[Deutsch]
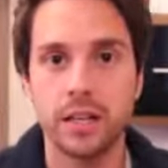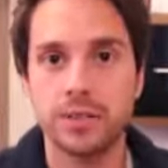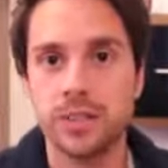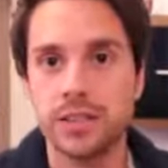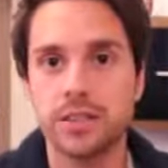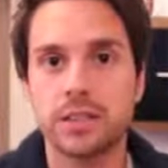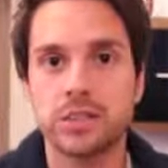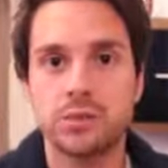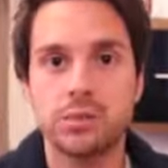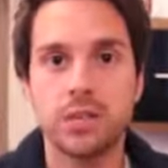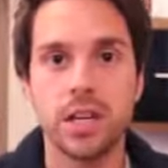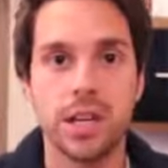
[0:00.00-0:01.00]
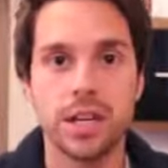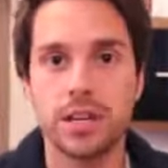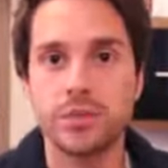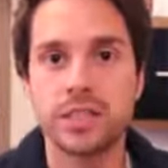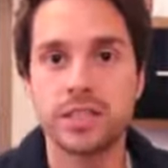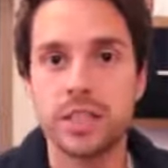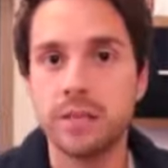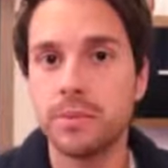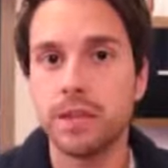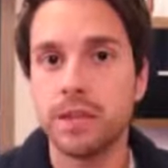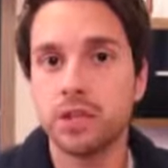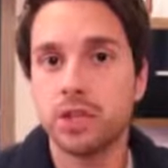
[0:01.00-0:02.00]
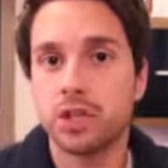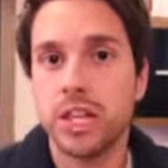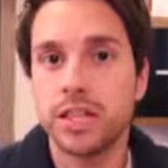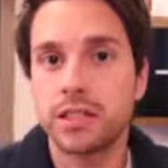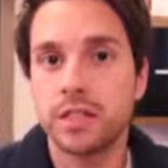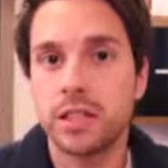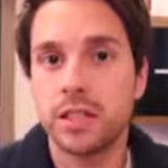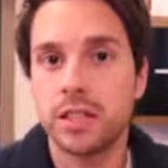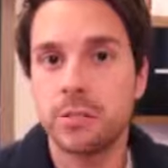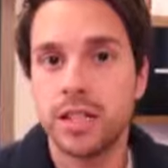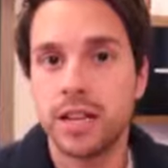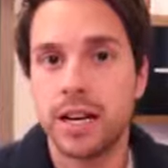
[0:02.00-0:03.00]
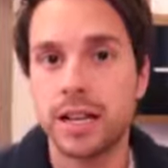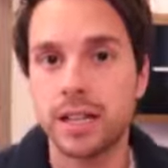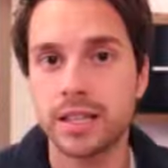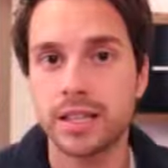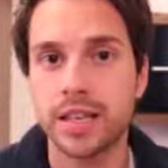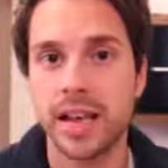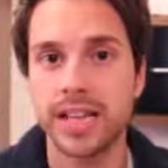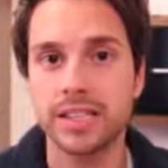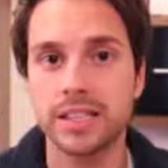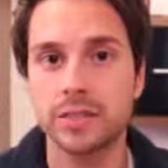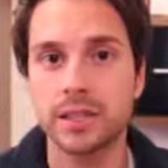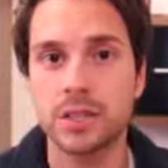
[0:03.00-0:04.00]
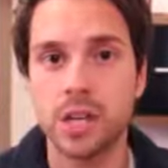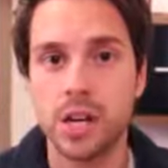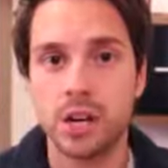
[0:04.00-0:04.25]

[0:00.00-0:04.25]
Ich finde das nicht gut. Ich finde es immer schlecht, wenn gegen Minderheiten gehetzt wird wird.